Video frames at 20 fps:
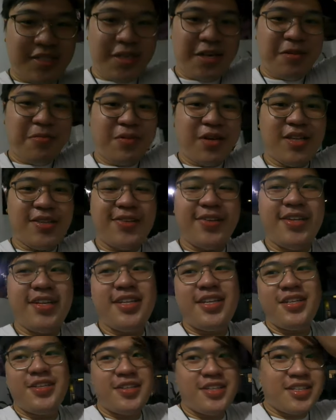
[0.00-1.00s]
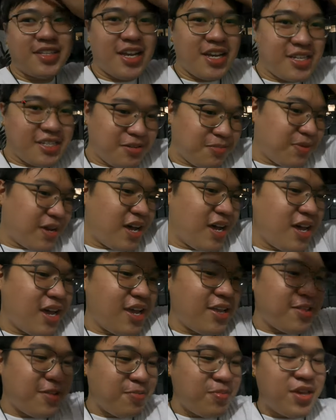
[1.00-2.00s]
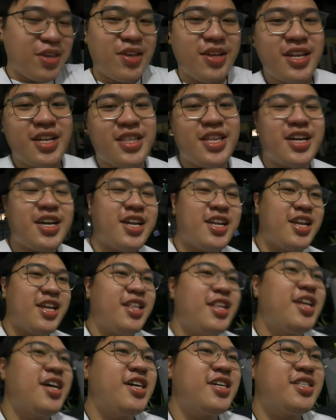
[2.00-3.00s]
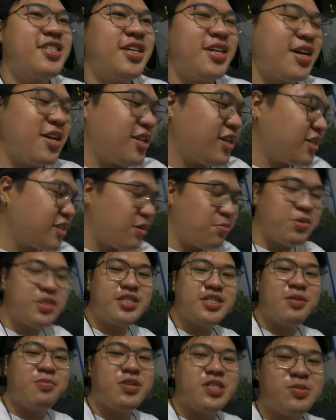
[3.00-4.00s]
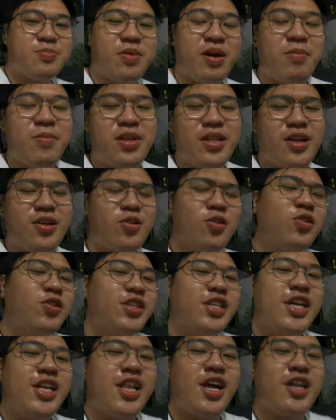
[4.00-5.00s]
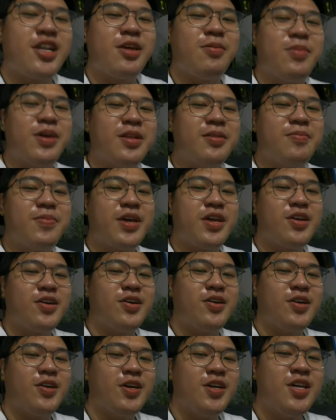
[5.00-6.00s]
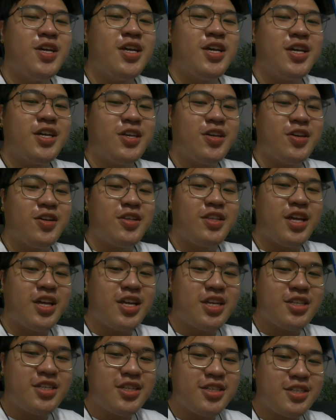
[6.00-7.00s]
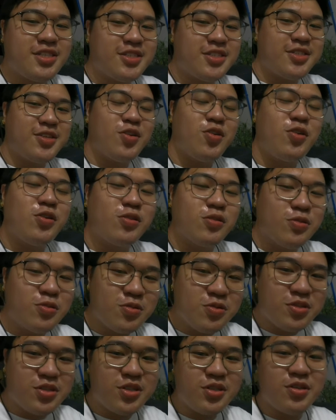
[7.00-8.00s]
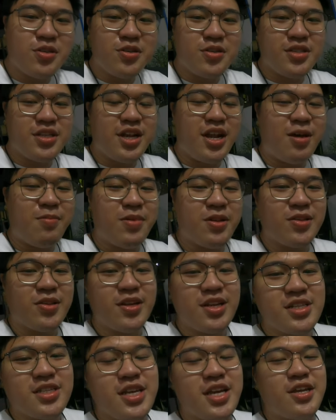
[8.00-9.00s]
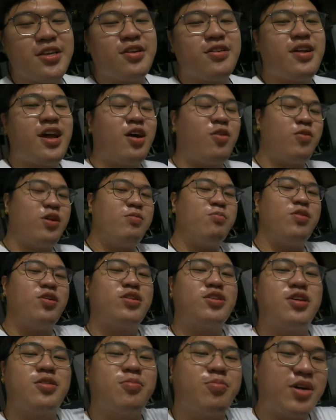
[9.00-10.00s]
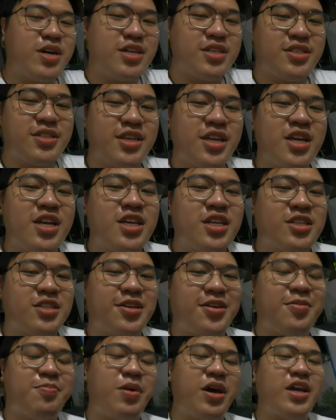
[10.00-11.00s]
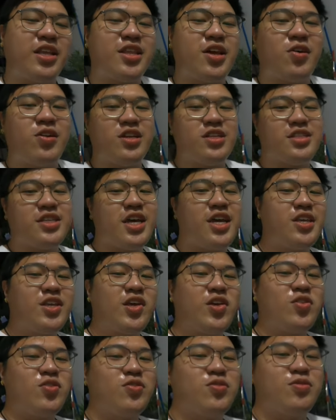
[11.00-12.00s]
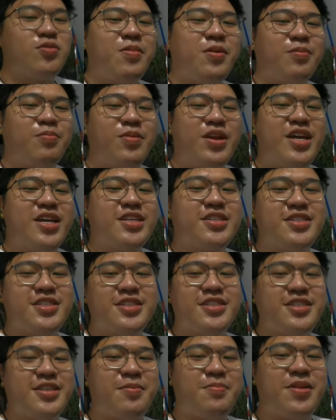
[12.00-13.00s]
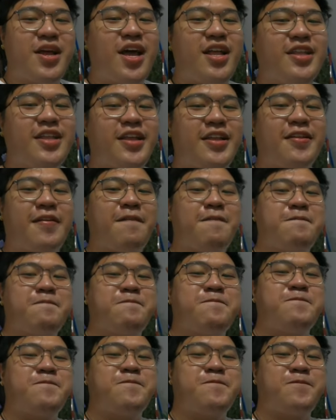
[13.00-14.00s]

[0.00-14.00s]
So ayun mga tol, nandito na tayo sa bahay. No? Medyo natagalan lang kasi nga nagtabas-tabas pa kami ng konti lang naman. Pero yun, the rest is all goods. No? Salamat ulit sa inyo na motor parts. So pakita ko lang sa inyo yung braking system natin.